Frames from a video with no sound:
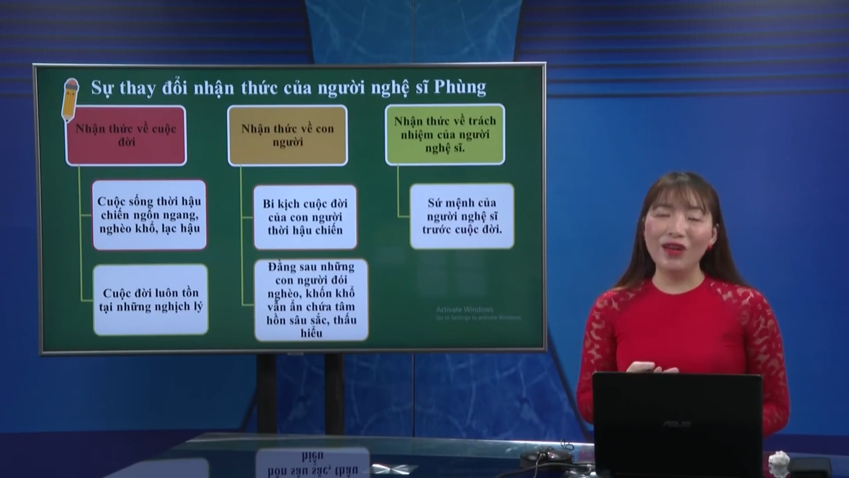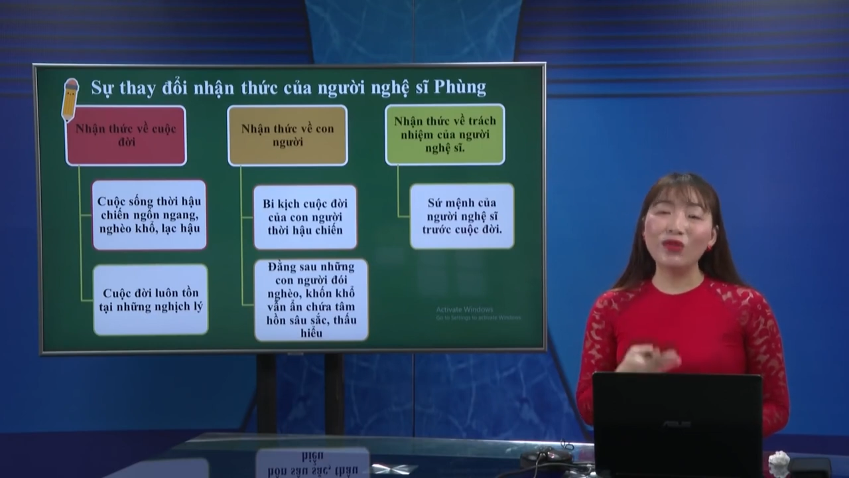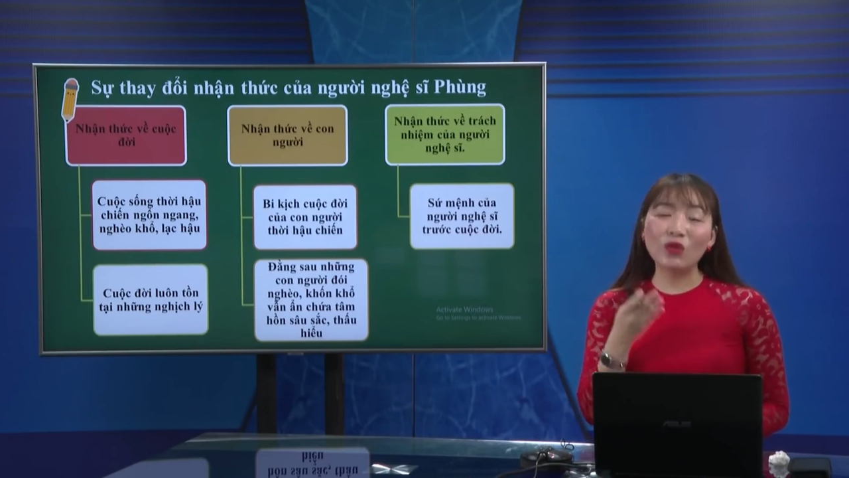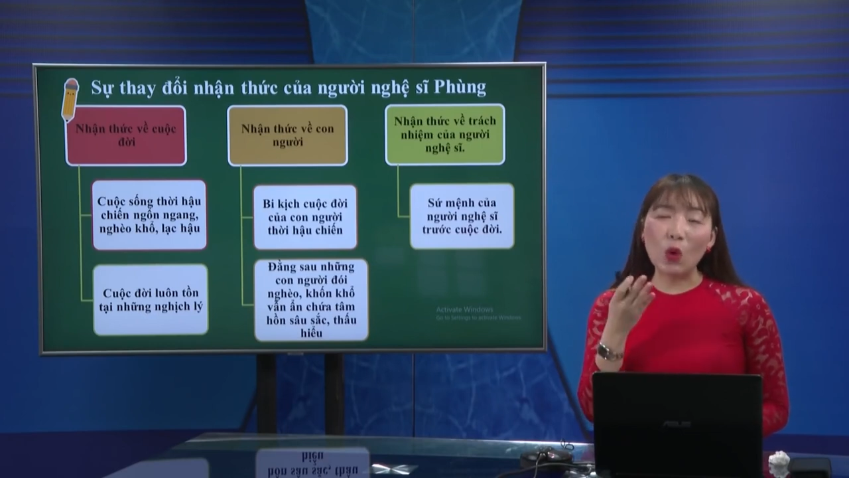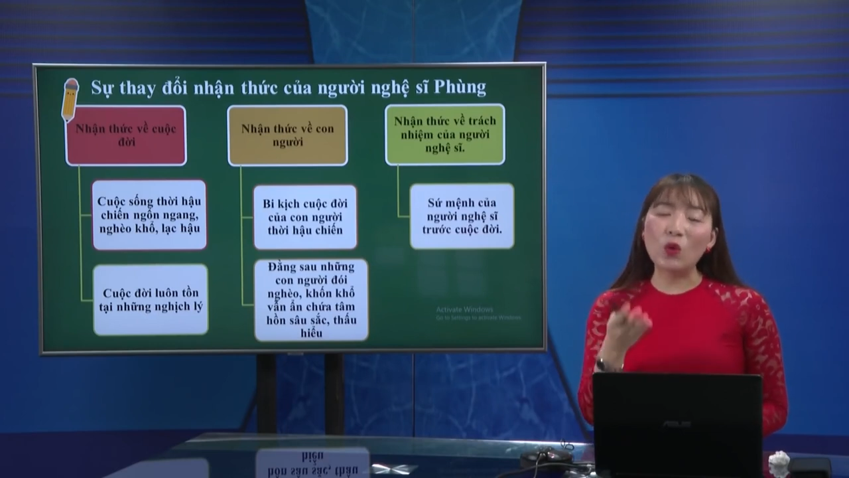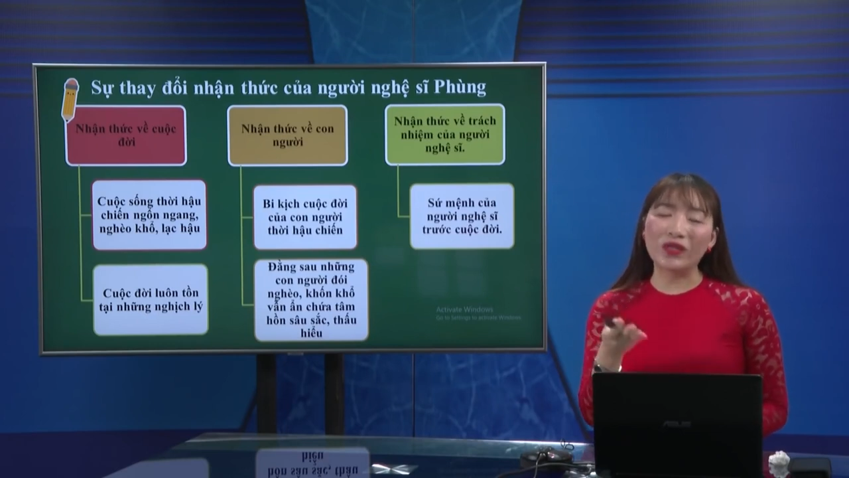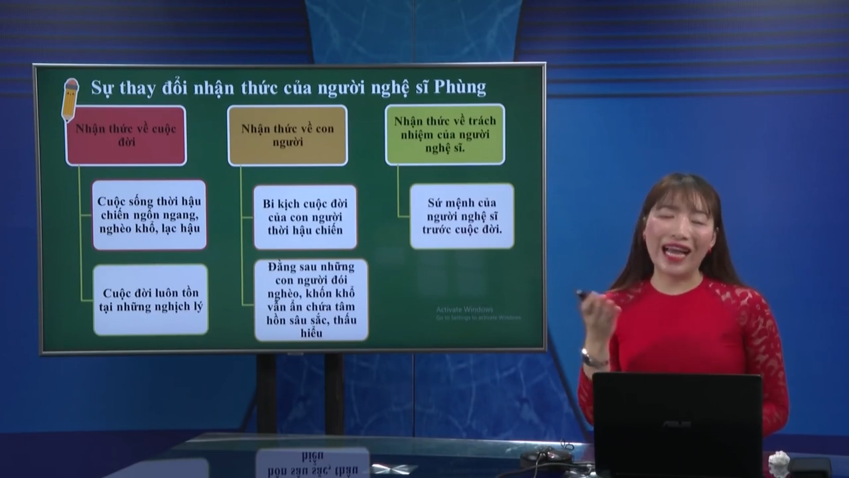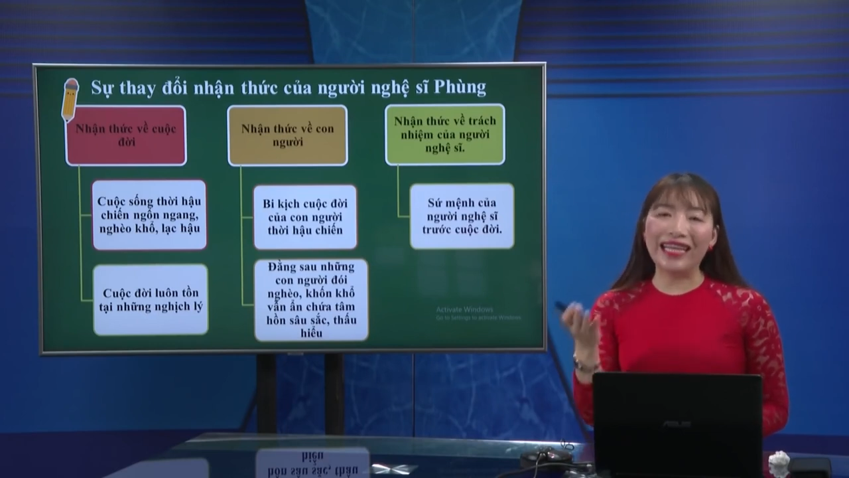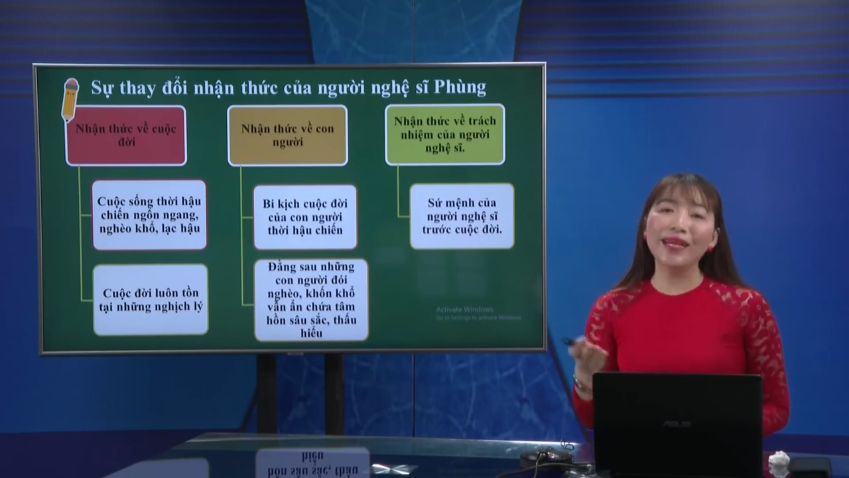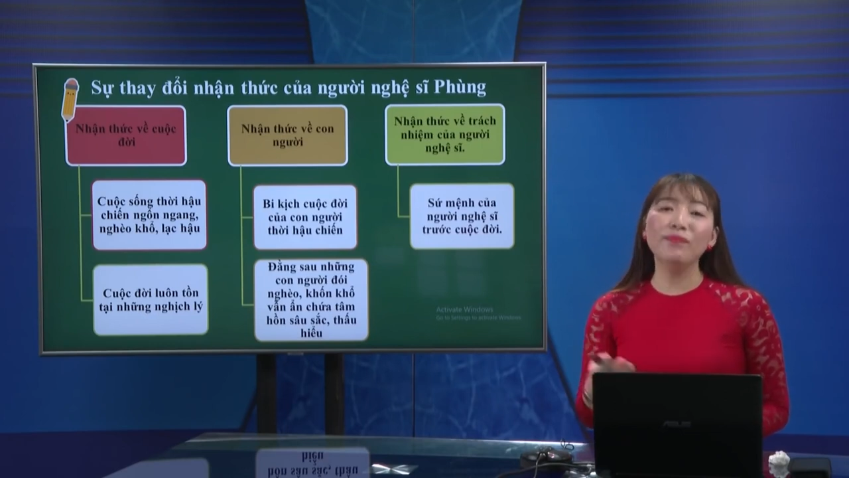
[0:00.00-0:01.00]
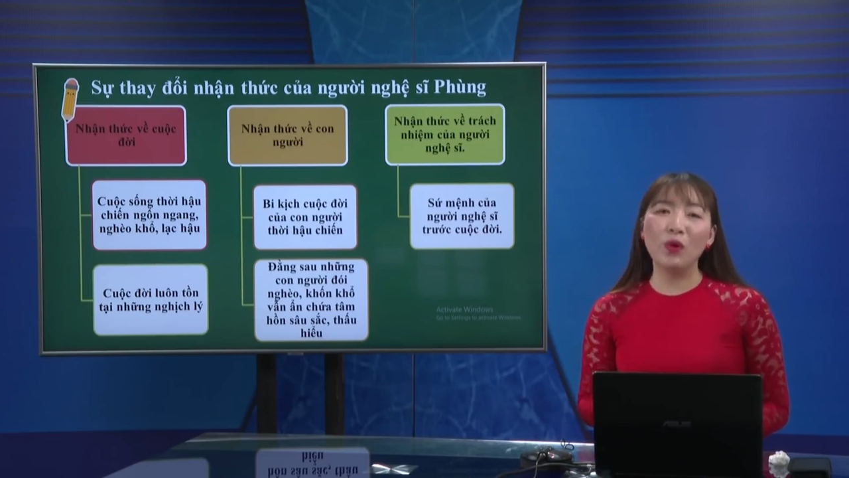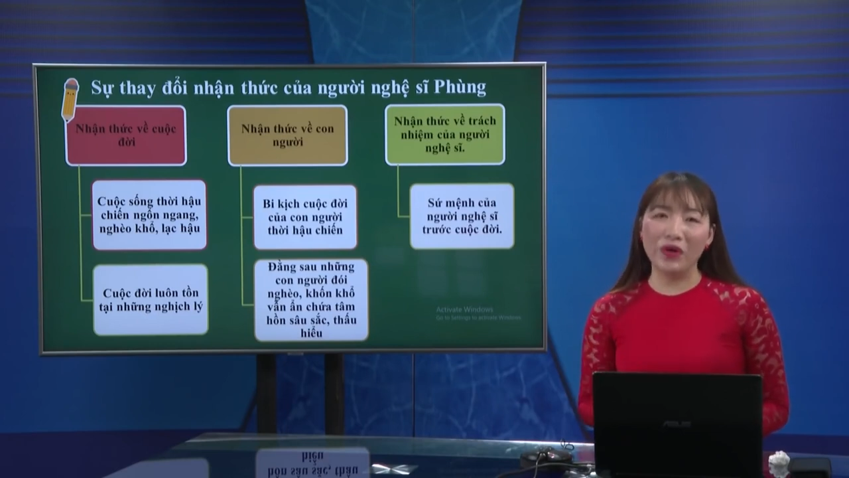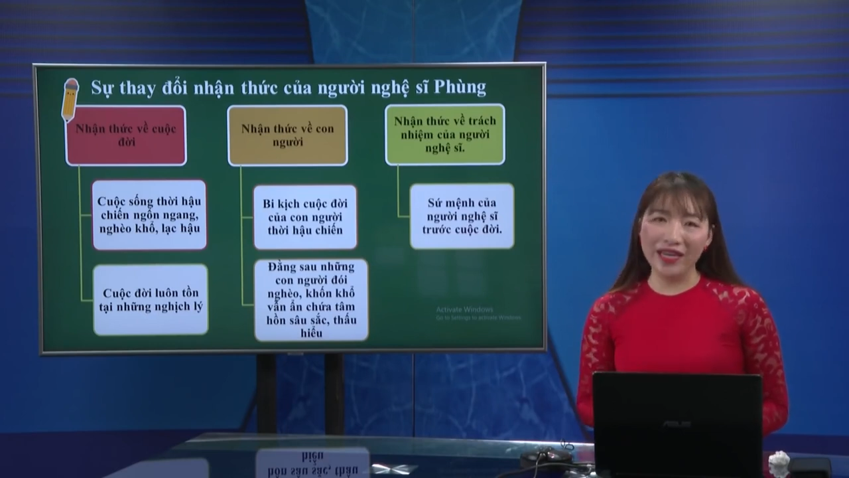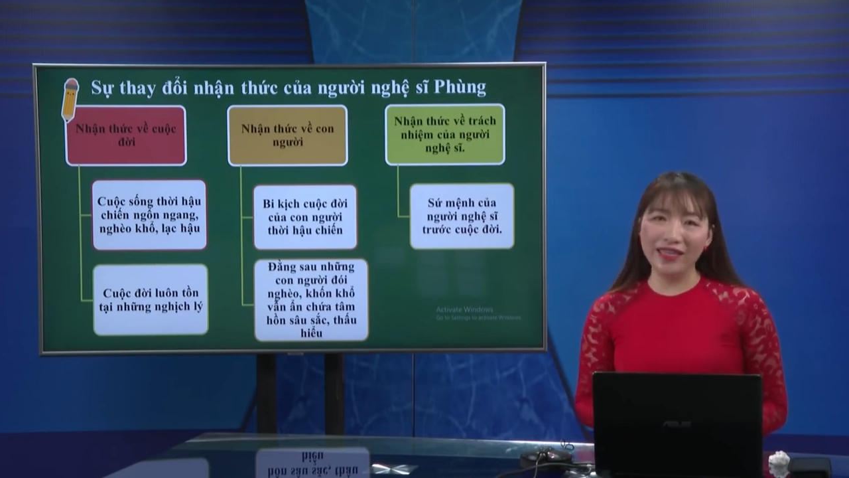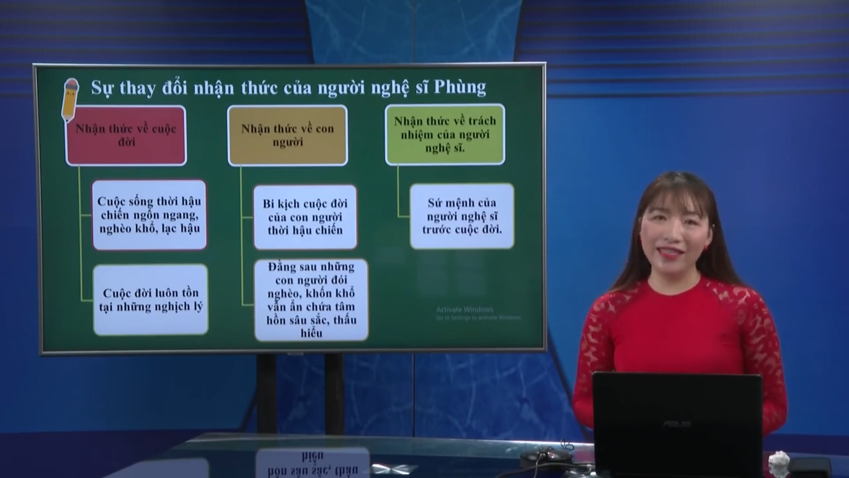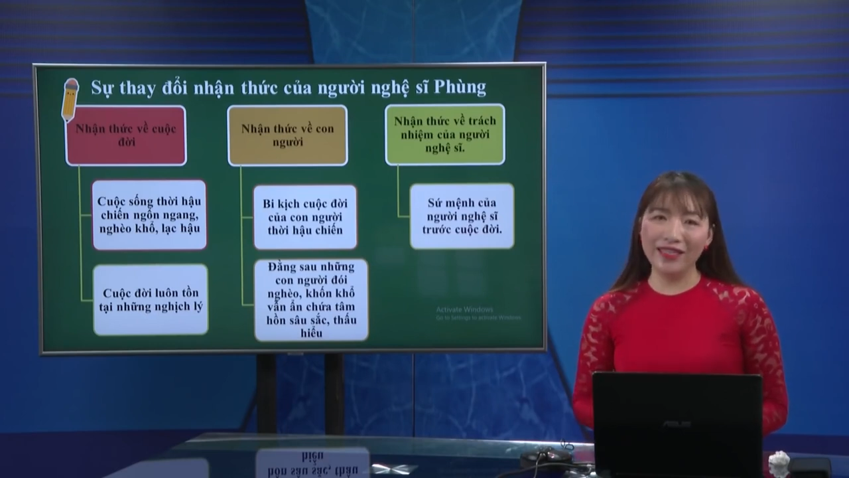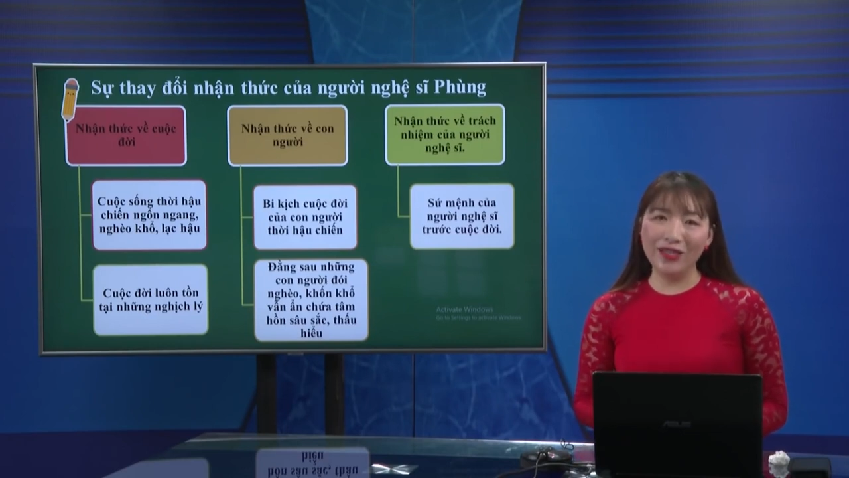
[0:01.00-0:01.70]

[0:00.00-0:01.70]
nó tồn tại khắp mọi nơi.